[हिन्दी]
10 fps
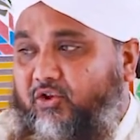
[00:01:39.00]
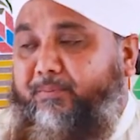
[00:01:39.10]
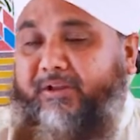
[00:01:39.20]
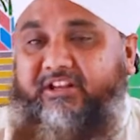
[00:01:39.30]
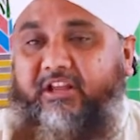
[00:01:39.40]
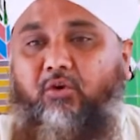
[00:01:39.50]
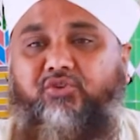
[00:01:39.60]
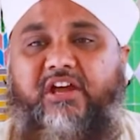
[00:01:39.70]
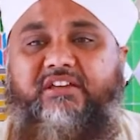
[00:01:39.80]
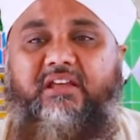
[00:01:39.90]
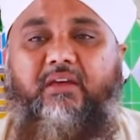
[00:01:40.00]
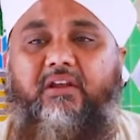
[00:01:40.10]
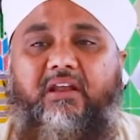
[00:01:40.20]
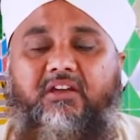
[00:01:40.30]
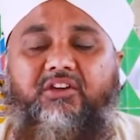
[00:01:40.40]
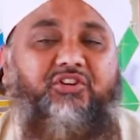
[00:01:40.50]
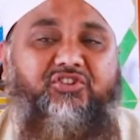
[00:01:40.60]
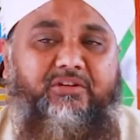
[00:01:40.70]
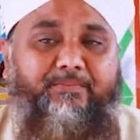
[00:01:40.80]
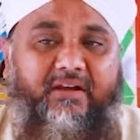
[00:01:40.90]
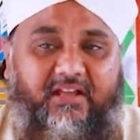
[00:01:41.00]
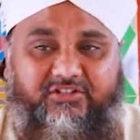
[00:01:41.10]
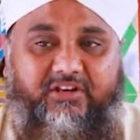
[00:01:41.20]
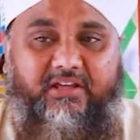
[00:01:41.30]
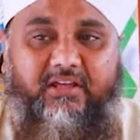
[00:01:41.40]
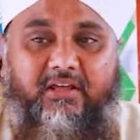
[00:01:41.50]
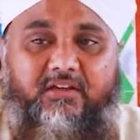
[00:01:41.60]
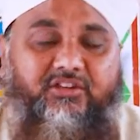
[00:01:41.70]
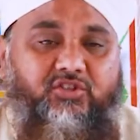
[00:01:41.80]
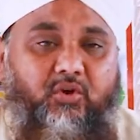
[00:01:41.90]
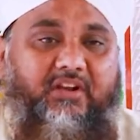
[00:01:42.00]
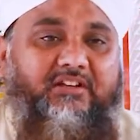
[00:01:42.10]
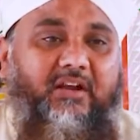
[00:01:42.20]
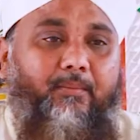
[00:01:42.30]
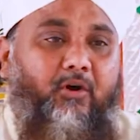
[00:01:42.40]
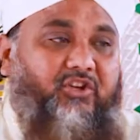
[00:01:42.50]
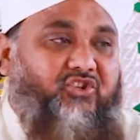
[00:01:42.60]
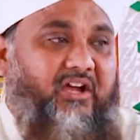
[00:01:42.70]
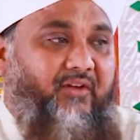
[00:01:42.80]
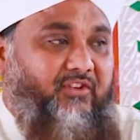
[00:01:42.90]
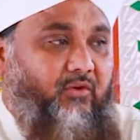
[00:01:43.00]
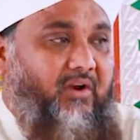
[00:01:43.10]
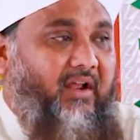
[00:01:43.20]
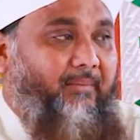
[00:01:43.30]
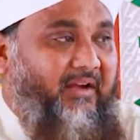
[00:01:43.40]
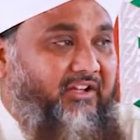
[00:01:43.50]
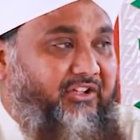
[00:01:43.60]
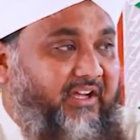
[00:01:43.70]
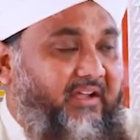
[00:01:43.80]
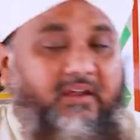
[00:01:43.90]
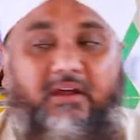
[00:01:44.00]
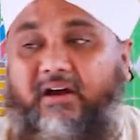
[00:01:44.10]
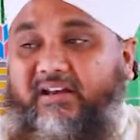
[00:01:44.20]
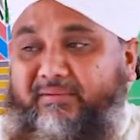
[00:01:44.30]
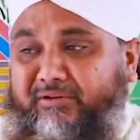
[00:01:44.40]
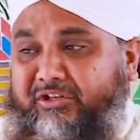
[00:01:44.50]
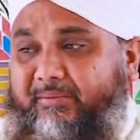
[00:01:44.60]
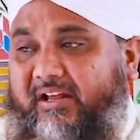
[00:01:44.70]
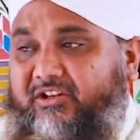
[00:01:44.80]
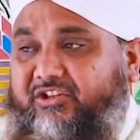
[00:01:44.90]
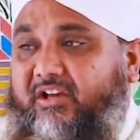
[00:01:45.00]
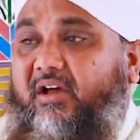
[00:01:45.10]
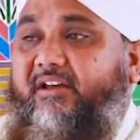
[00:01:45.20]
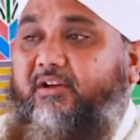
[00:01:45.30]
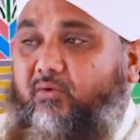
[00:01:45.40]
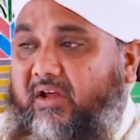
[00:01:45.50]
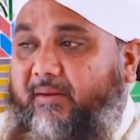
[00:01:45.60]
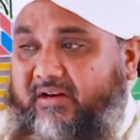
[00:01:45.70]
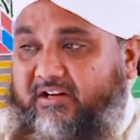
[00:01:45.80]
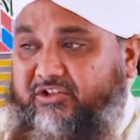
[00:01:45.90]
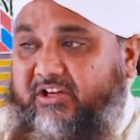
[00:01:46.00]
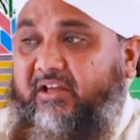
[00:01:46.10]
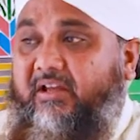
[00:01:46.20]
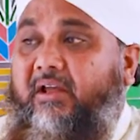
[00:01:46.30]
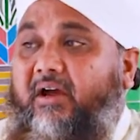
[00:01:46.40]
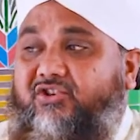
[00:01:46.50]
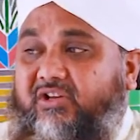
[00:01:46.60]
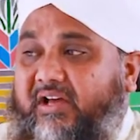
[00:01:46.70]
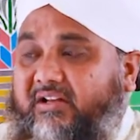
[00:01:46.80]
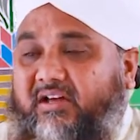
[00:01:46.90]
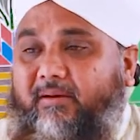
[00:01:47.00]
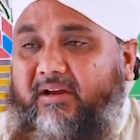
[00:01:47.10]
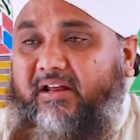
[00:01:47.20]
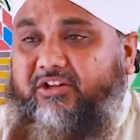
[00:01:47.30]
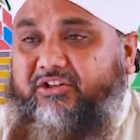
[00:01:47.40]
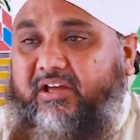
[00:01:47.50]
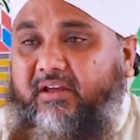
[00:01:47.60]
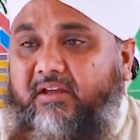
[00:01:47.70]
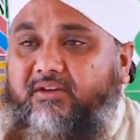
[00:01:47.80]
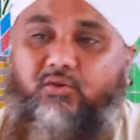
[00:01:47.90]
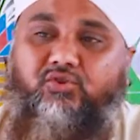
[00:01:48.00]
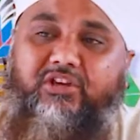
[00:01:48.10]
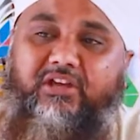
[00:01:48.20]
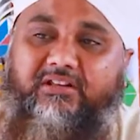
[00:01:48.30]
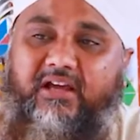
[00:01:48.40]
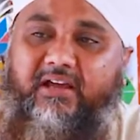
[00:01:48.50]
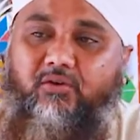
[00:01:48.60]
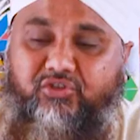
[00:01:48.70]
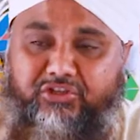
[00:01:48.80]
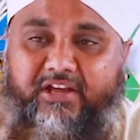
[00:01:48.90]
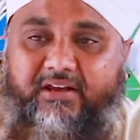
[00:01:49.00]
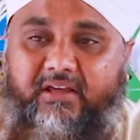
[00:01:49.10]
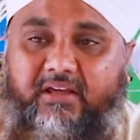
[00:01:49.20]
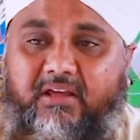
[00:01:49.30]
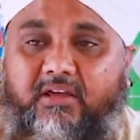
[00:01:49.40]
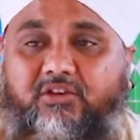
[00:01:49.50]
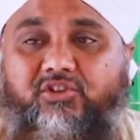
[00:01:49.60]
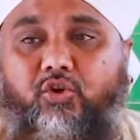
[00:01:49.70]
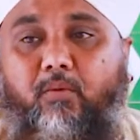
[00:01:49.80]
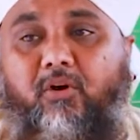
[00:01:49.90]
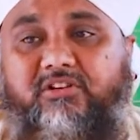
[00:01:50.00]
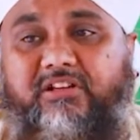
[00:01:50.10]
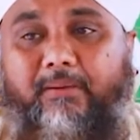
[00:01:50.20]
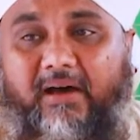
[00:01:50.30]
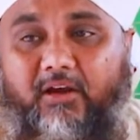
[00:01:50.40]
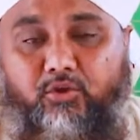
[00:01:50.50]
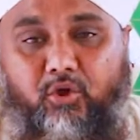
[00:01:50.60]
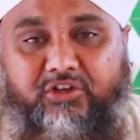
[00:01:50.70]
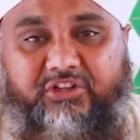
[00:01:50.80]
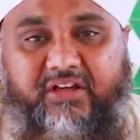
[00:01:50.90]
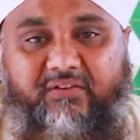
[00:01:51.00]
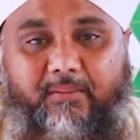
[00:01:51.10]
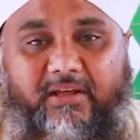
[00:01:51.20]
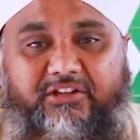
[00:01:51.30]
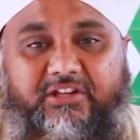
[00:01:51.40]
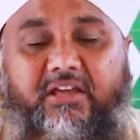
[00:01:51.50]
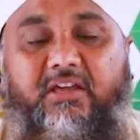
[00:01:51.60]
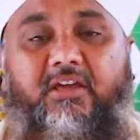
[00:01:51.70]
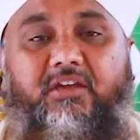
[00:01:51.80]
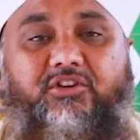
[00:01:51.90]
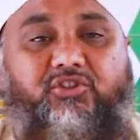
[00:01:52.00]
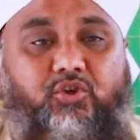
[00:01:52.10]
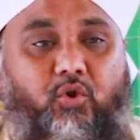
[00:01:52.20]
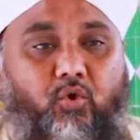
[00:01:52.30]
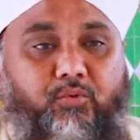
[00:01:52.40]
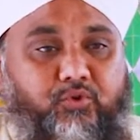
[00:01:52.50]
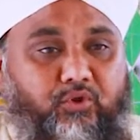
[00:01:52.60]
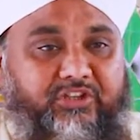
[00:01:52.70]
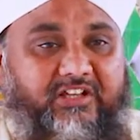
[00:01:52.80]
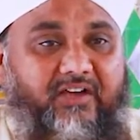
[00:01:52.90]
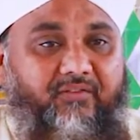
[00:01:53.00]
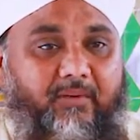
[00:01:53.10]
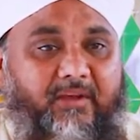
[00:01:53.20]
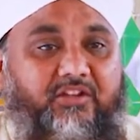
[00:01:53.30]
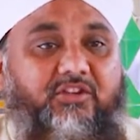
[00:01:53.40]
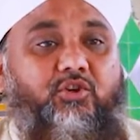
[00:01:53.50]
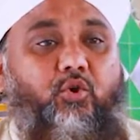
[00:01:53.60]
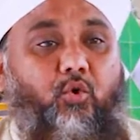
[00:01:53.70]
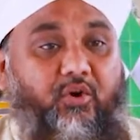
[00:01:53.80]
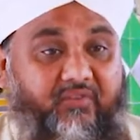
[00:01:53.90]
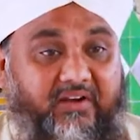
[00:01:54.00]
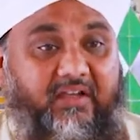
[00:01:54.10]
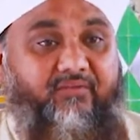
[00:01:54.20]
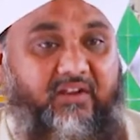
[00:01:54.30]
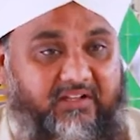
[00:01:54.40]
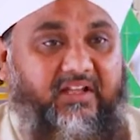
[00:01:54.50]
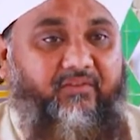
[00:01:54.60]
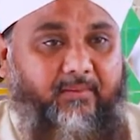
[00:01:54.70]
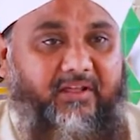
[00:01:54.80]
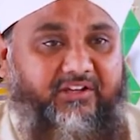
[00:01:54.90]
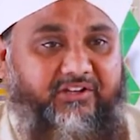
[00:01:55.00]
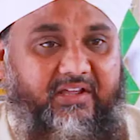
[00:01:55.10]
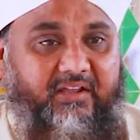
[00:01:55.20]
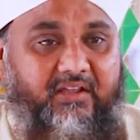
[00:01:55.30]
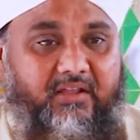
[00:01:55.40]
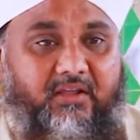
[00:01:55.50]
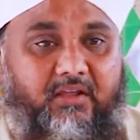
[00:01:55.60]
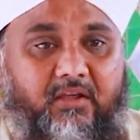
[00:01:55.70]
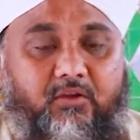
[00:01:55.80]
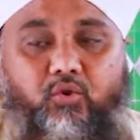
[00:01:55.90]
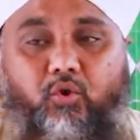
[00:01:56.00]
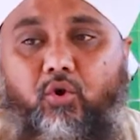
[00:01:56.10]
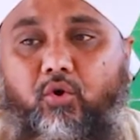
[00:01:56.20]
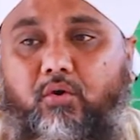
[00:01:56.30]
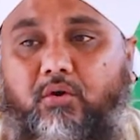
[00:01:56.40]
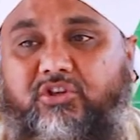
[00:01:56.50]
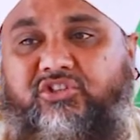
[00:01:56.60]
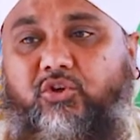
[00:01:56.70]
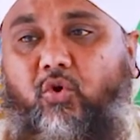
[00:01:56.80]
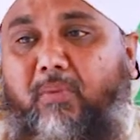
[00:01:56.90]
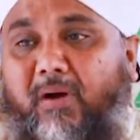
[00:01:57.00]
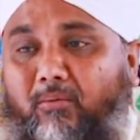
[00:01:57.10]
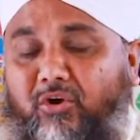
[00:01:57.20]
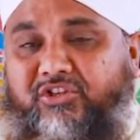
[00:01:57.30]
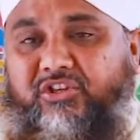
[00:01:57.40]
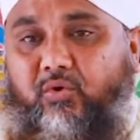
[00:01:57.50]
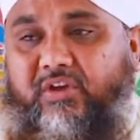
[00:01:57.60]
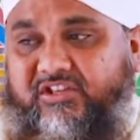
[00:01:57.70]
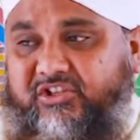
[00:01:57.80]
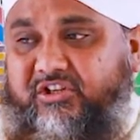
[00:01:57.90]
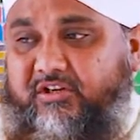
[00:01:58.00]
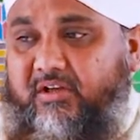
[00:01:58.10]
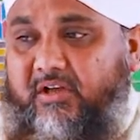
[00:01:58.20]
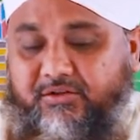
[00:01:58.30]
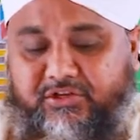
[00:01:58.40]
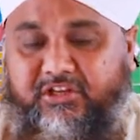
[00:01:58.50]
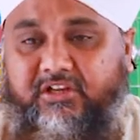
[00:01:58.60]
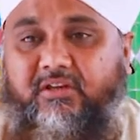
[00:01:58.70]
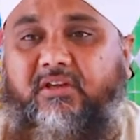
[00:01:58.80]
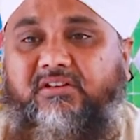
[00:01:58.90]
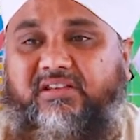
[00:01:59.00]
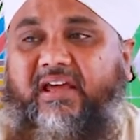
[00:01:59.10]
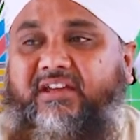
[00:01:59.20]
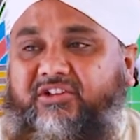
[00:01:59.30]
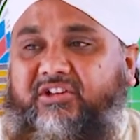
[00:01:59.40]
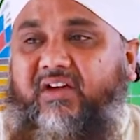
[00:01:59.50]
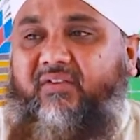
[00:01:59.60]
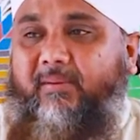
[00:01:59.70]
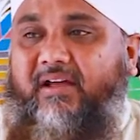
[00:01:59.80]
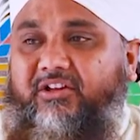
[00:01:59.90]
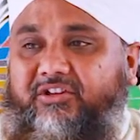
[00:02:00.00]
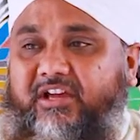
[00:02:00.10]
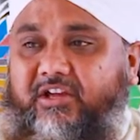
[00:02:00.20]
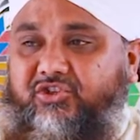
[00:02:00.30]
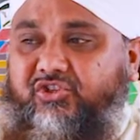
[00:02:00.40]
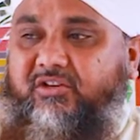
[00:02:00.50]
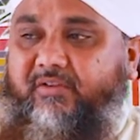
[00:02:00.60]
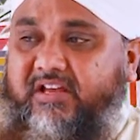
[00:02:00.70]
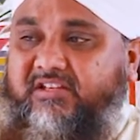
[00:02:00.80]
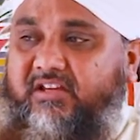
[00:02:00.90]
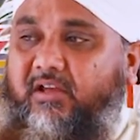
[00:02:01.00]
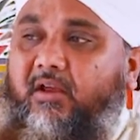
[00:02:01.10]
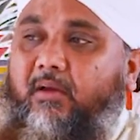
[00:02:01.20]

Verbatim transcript: तो बंदे को चाहिए कि वह अल्लाह की तकसीम पर राज़ी रहे किसी को अल्लाह ताला बहुत अच्छा हाफिज़ कुरान बना देता है आलिम दीन बना देता है कारी कुरान बना देता है अच्छा नात खान बना देता है ये उसकी अता है उसकी देन है किसी को बहुत ज़्यादा माल दौलत अता फरमा देता है किसी को खूबसूरती अता फरमा दे किसी को कोई फ़न अफन अता फरमा देता है तो किसी को मामूली सी कोई ऐसी यानी सलाहियत अता फरमा देता है कि जिसकी वजह से